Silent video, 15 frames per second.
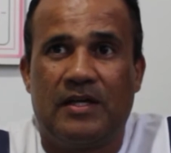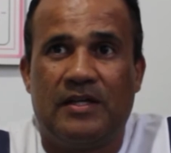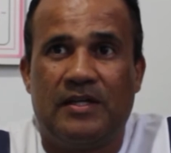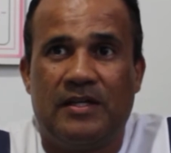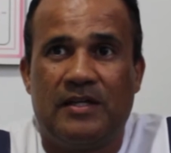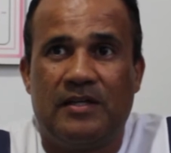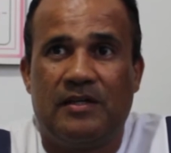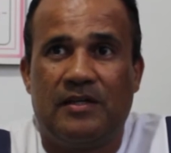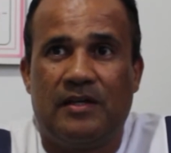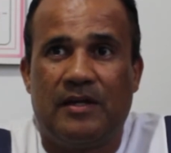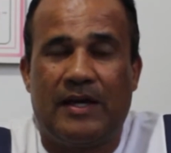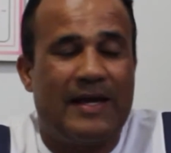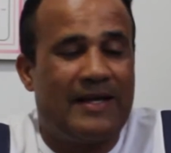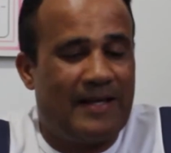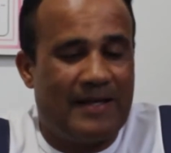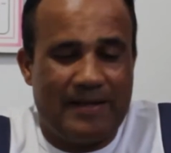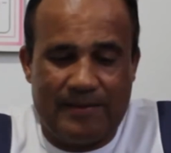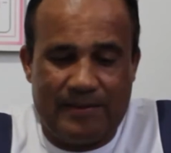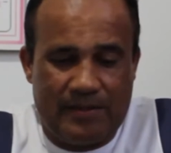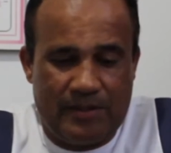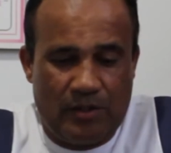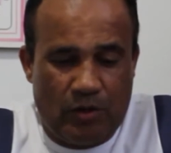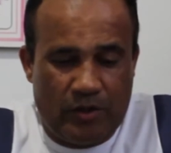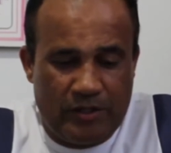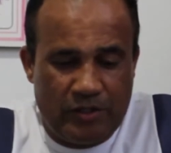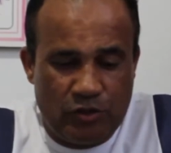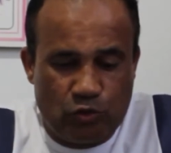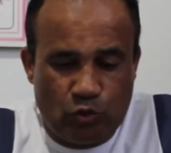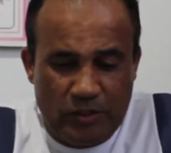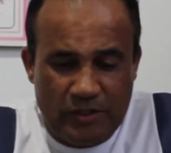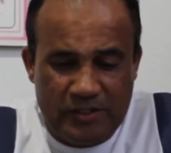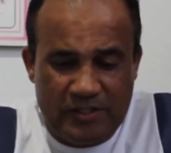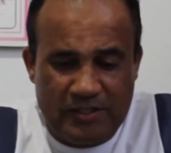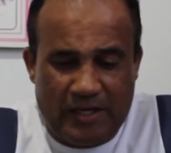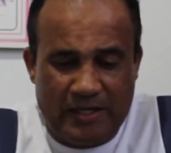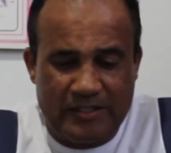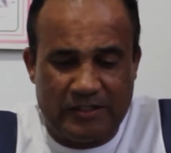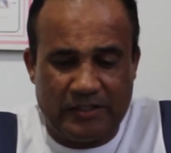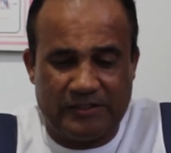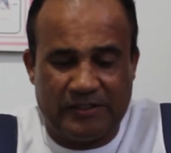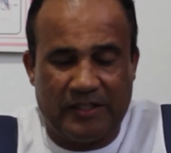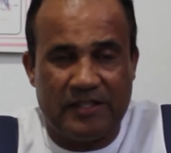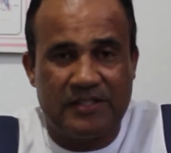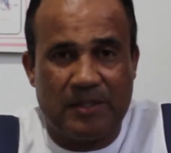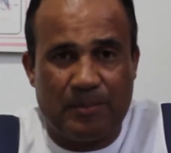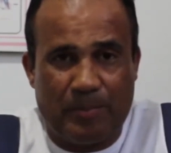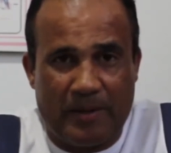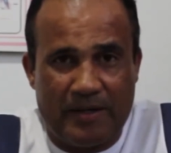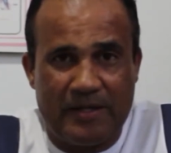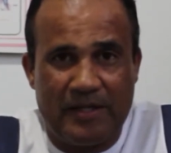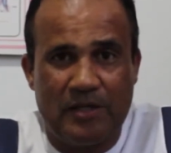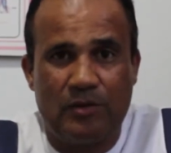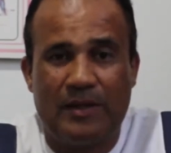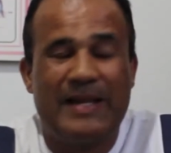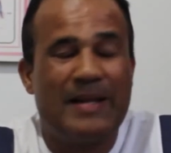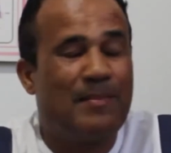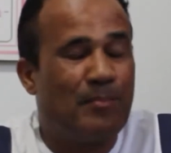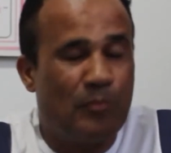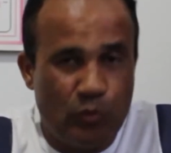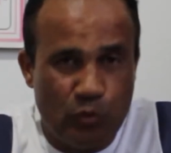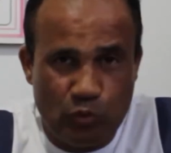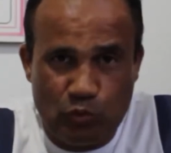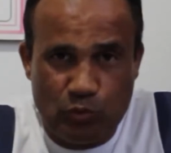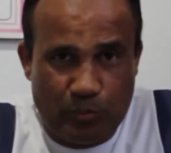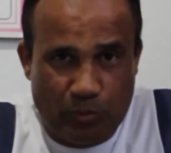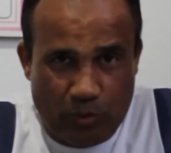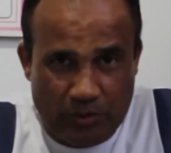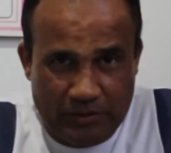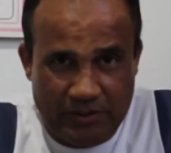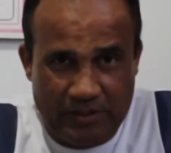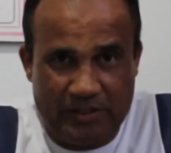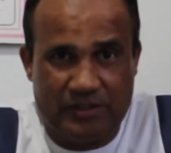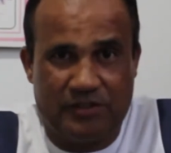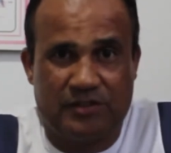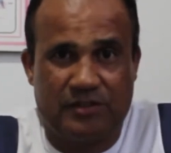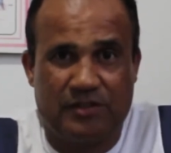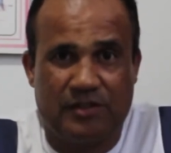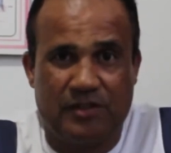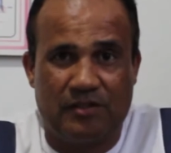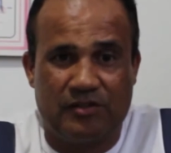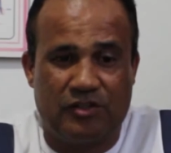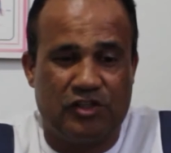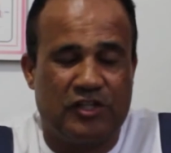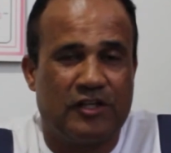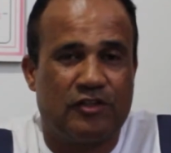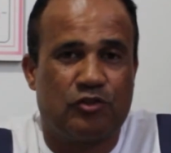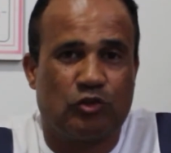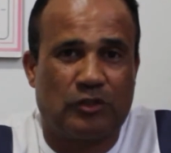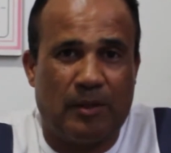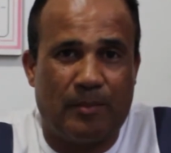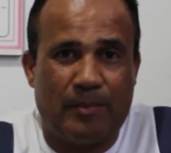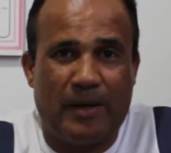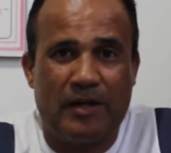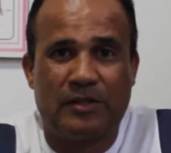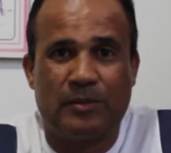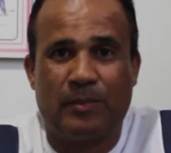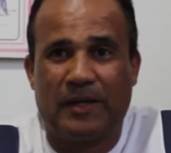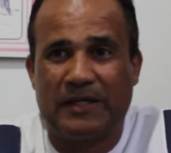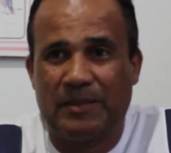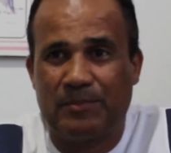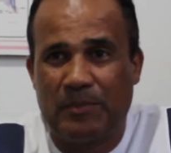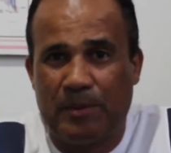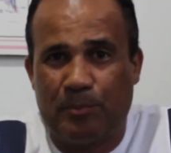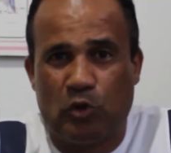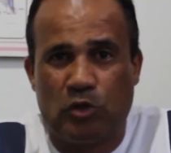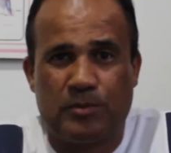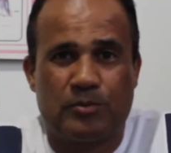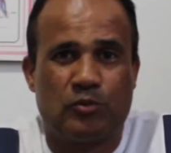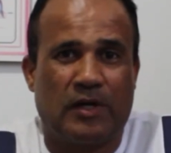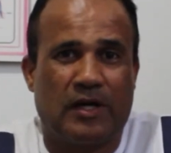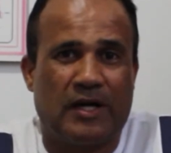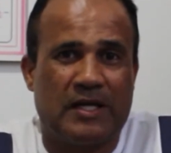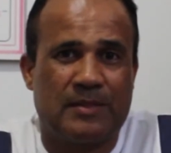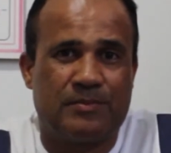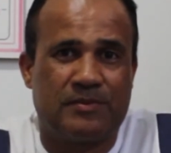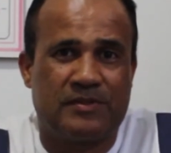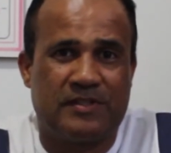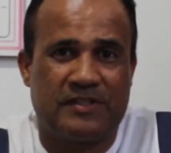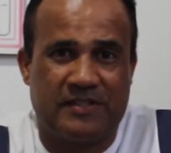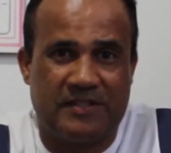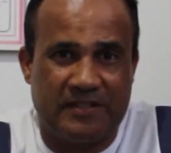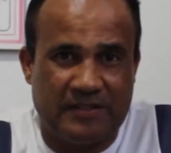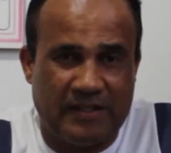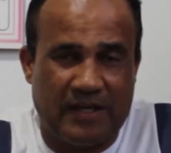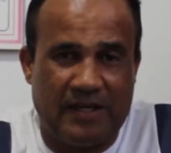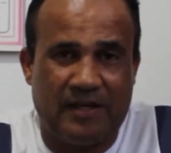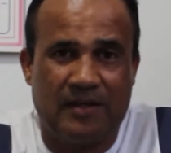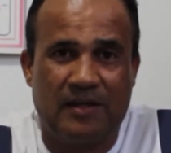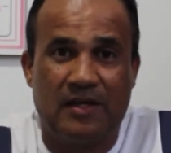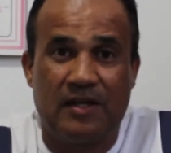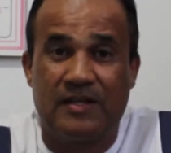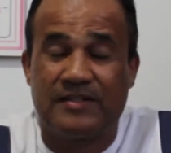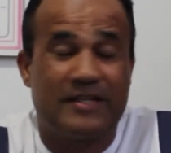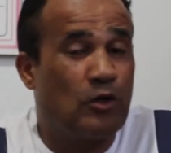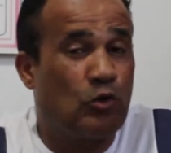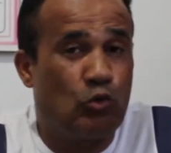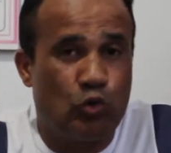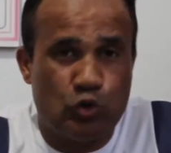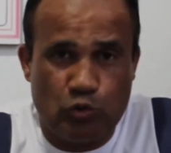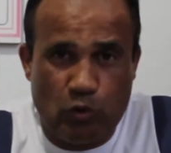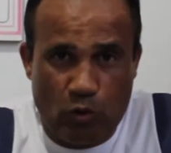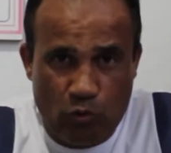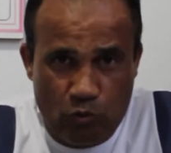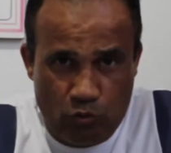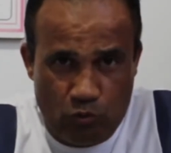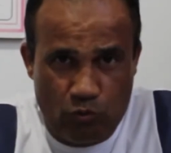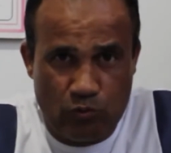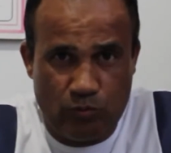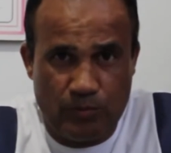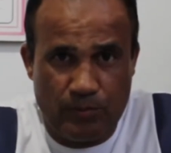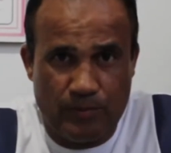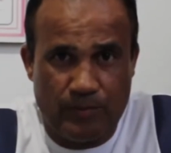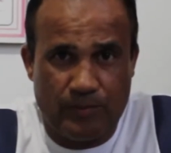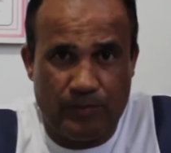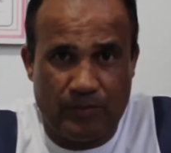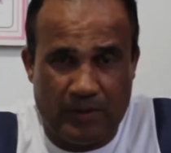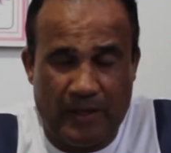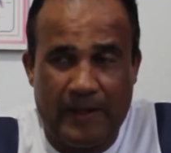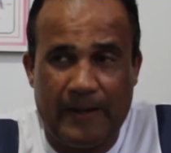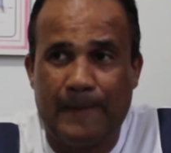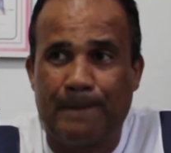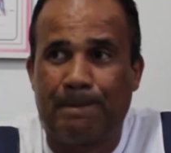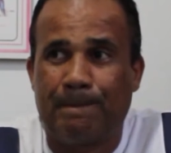E eu acredito que toda a cidade está instalando esse aparelho, ele é muito importante. Você chega do seu trabalho, tem uma academia posta na sua casa, precisa exercitar, sem custo algum. Né?